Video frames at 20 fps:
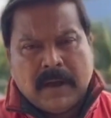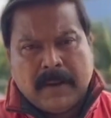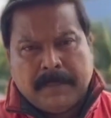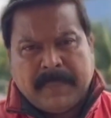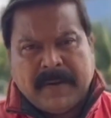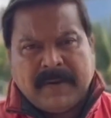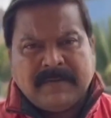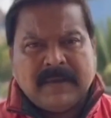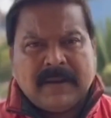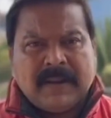
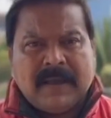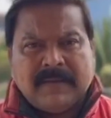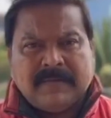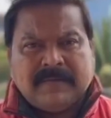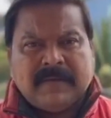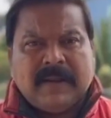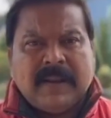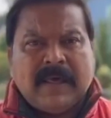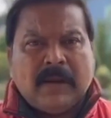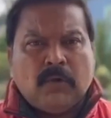పరిసర
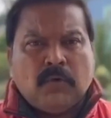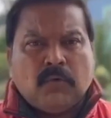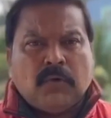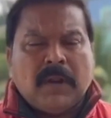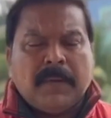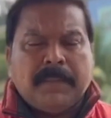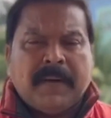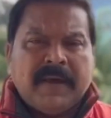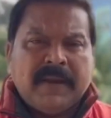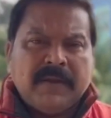జిల్లాల్లో
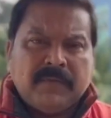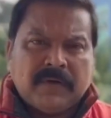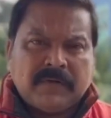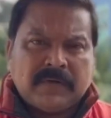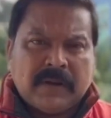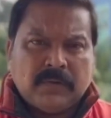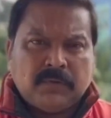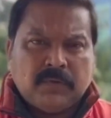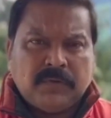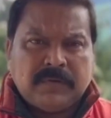కూడా భారీ
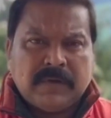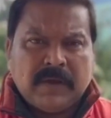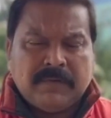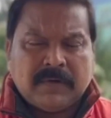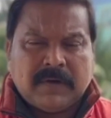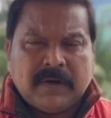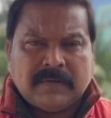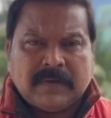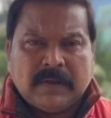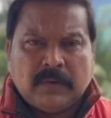వర్షాలు కురిసే
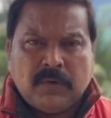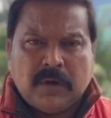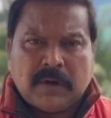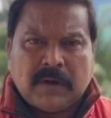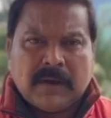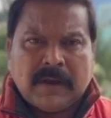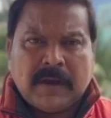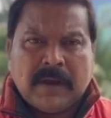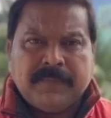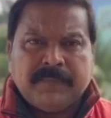అవకాశాలు
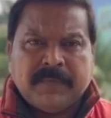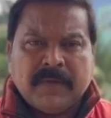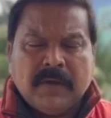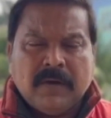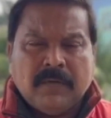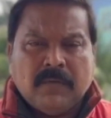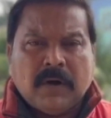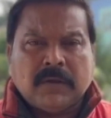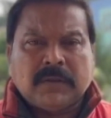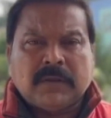ఉన్నట్లుగా
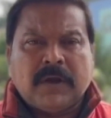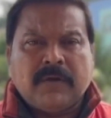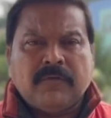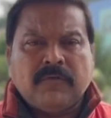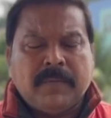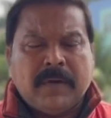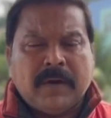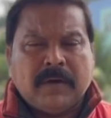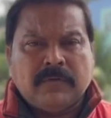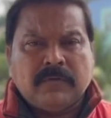వాతావరణ
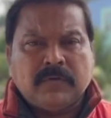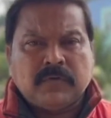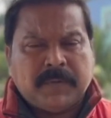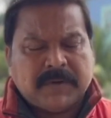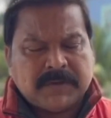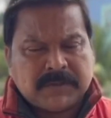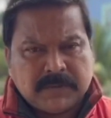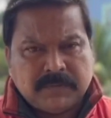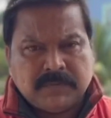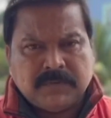విభాగం
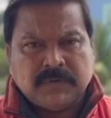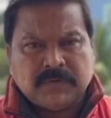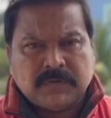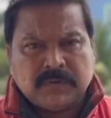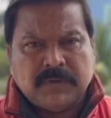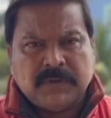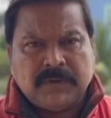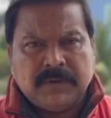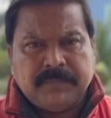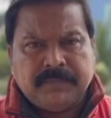స్పష్టం
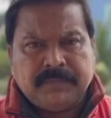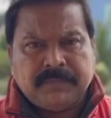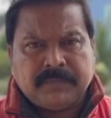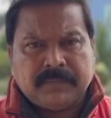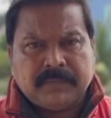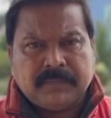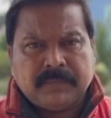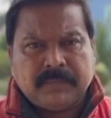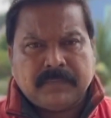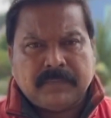చేస్తోంది
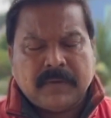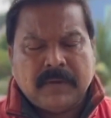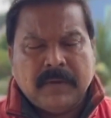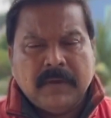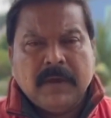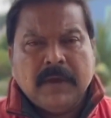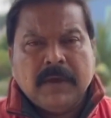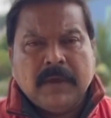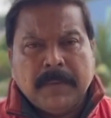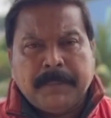
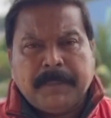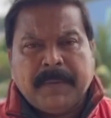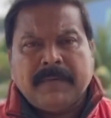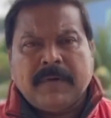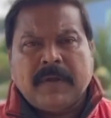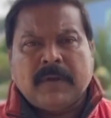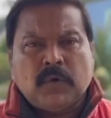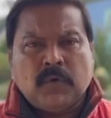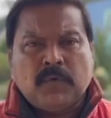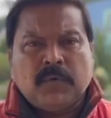ఇప్పటి
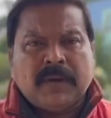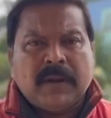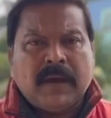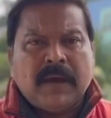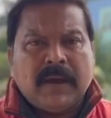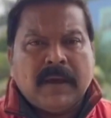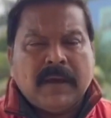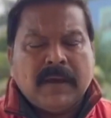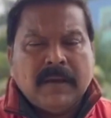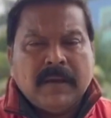వరకు ఉన్న
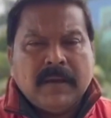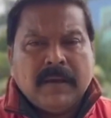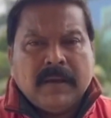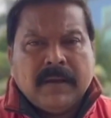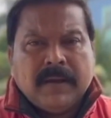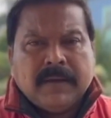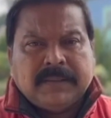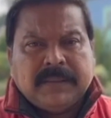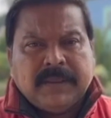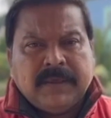
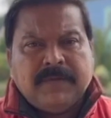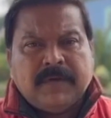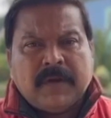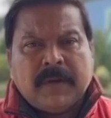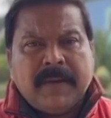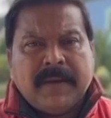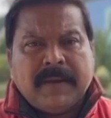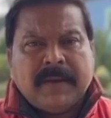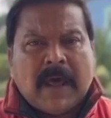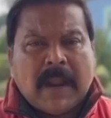
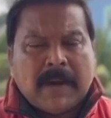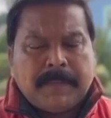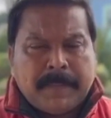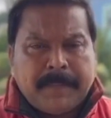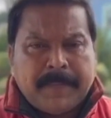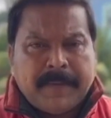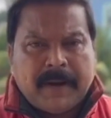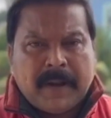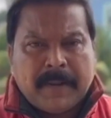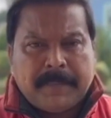తీవ్రమైన
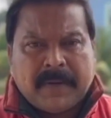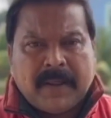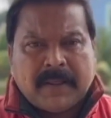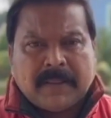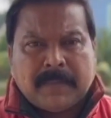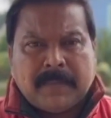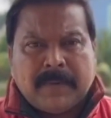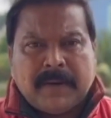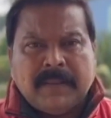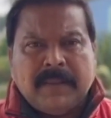అల్పపీడన
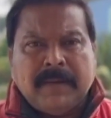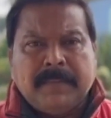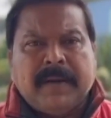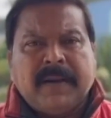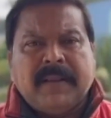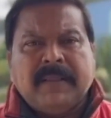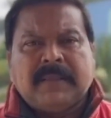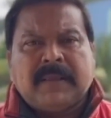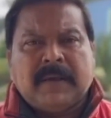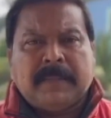ప్రాంతం అనేది
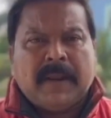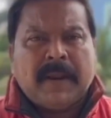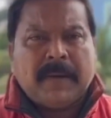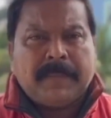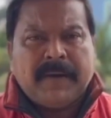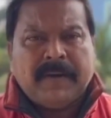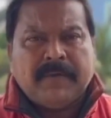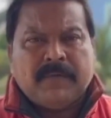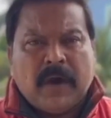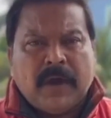మరింత
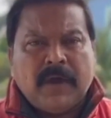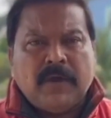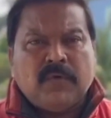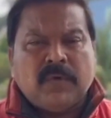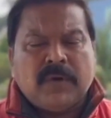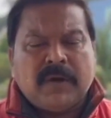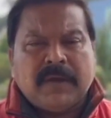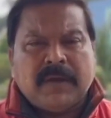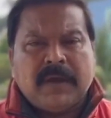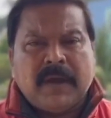బలపడి
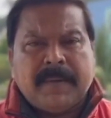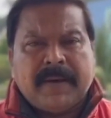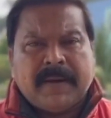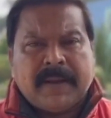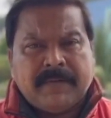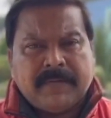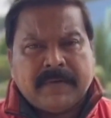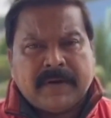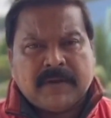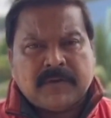వాయుగుండంగా
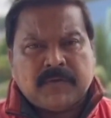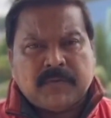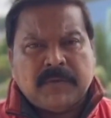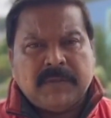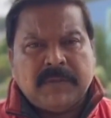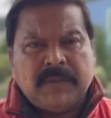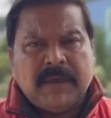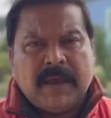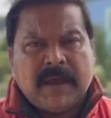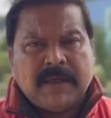మారే అవకాశం
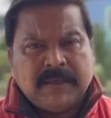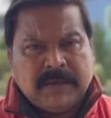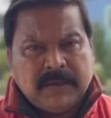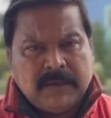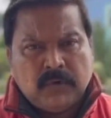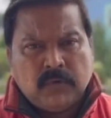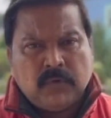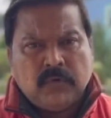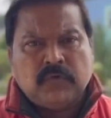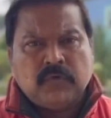ఉంది అది
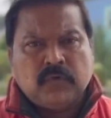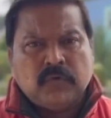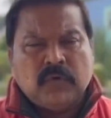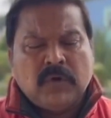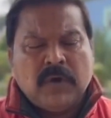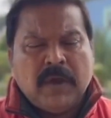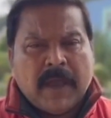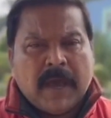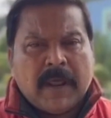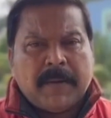ఈ రోజు
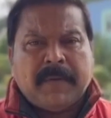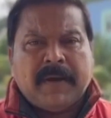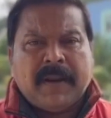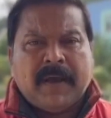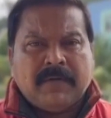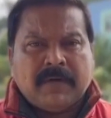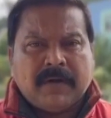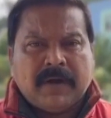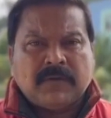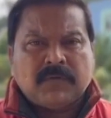ఏర్పడే
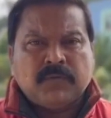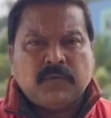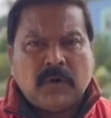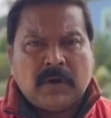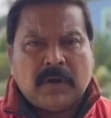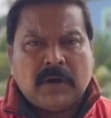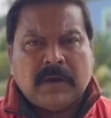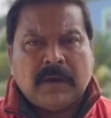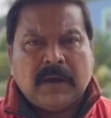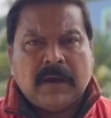అవకాశం
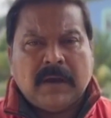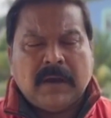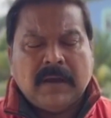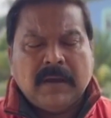ఉన్నట్లుగా